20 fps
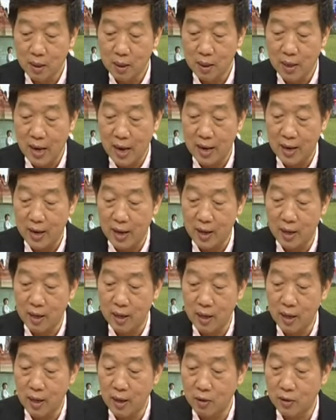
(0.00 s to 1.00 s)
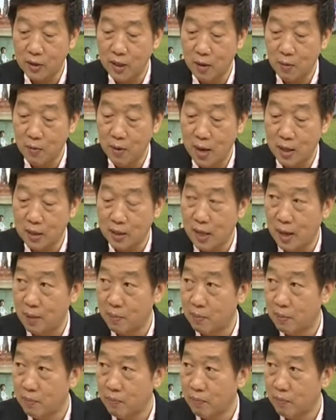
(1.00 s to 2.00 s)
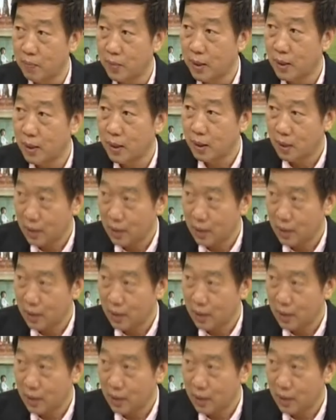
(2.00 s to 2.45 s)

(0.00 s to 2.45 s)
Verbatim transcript: คือการเรียนนี่เราใช้วิทยาศาสตร์ตั้งแต่สองพันห้าร้อยยี่สิบ